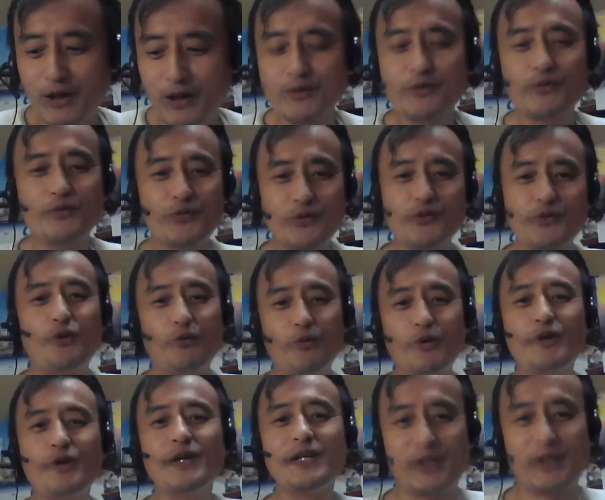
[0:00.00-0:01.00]
まあ、普通に
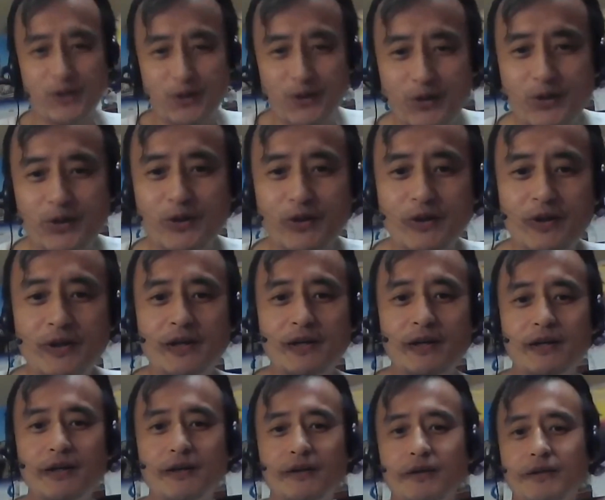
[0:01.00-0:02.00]
思いますよ。
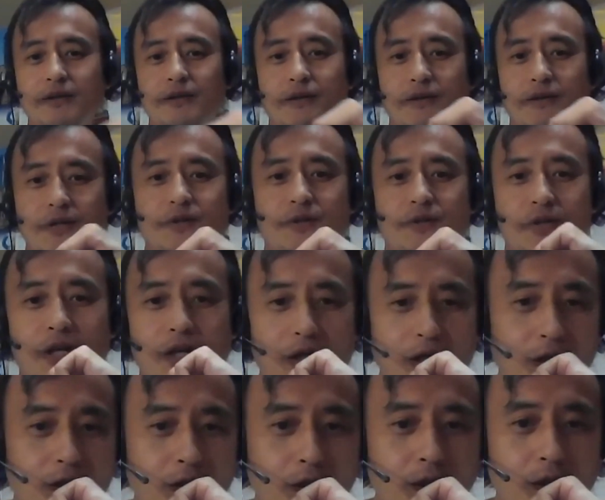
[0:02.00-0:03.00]
です
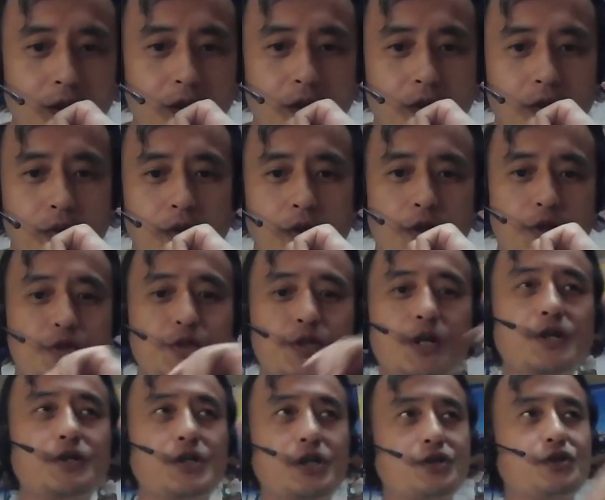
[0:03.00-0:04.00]
ね。だって実
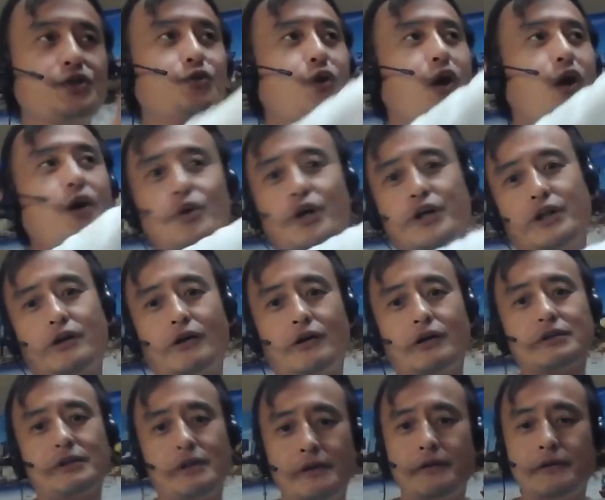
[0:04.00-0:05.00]
際に写真とかあるわけだか
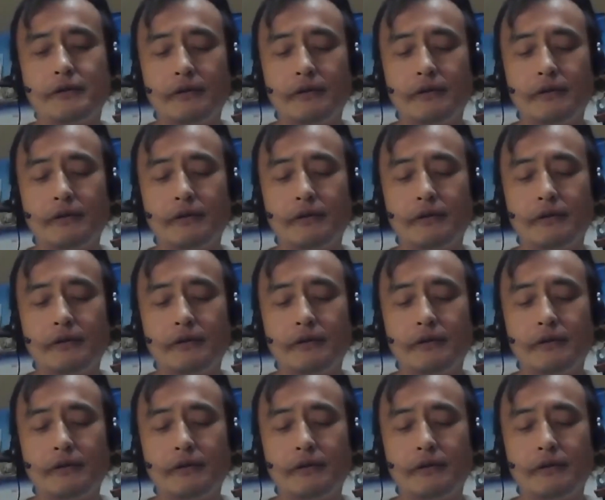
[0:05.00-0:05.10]
らさ。